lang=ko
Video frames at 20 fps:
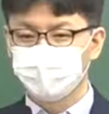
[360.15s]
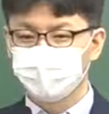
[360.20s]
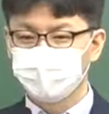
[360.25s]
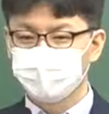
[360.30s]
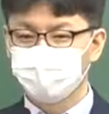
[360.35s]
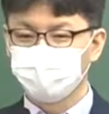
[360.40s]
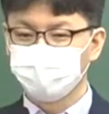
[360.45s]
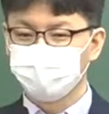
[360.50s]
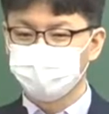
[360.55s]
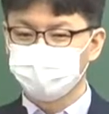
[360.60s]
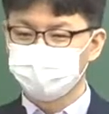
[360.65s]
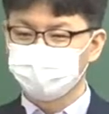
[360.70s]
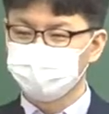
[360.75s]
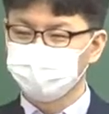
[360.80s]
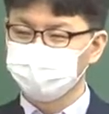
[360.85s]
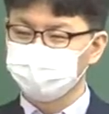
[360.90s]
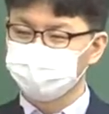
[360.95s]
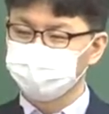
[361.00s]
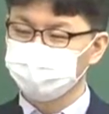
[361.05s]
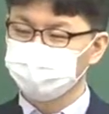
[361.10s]
정부에서
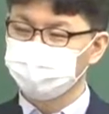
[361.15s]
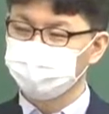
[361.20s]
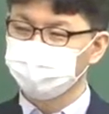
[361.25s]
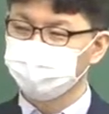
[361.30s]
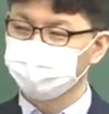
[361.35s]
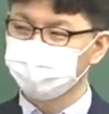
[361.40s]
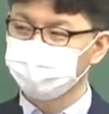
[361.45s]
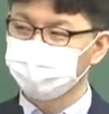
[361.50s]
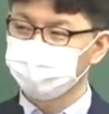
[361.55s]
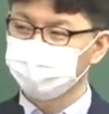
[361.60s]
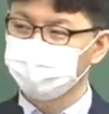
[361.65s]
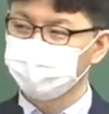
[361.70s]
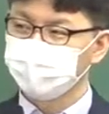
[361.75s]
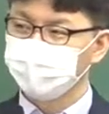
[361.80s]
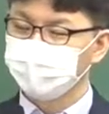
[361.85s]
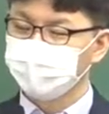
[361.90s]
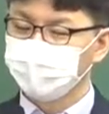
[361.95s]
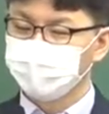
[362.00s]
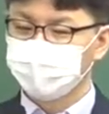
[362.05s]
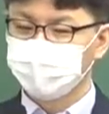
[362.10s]
민영 시켜주려 할 때
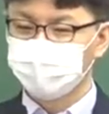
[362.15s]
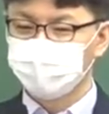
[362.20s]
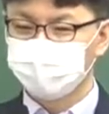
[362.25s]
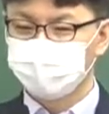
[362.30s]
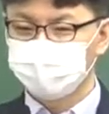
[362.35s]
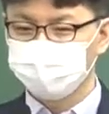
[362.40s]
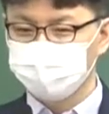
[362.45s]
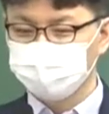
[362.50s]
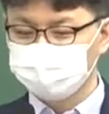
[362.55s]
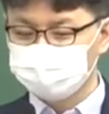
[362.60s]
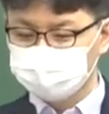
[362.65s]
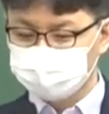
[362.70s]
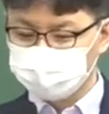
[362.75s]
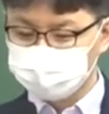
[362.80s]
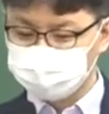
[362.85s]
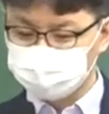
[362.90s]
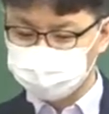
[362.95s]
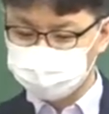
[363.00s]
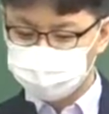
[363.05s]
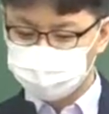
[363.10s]
민간 기업 살짝
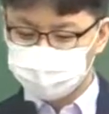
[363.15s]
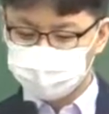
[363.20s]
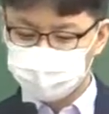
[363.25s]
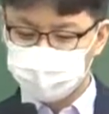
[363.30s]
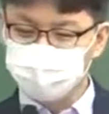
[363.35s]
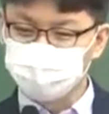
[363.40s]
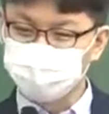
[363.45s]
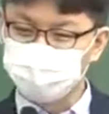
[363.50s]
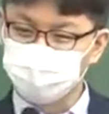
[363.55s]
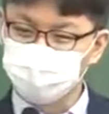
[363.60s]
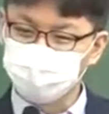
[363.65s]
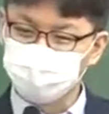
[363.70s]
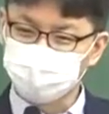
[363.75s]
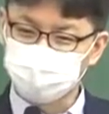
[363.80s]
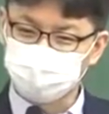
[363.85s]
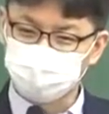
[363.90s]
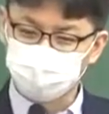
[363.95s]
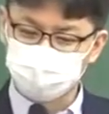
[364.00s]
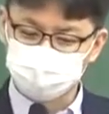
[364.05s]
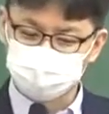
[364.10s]
와서 이거 우리한테
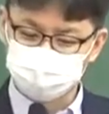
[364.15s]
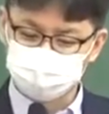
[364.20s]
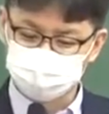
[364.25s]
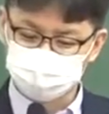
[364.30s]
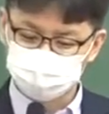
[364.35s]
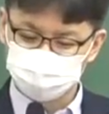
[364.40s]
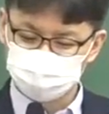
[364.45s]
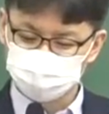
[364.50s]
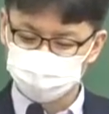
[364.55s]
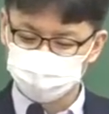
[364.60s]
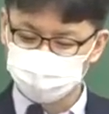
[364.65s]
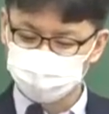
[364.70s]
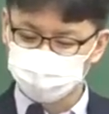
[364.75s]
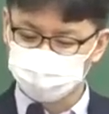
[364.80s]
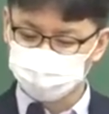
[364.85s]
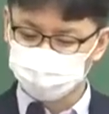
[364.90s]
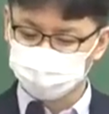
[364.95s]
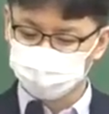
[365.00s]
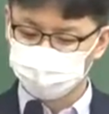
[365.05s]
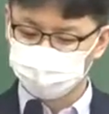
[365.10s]
달라고 하는 거지. 그럼 어떻게
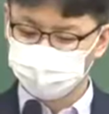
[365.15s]
해요?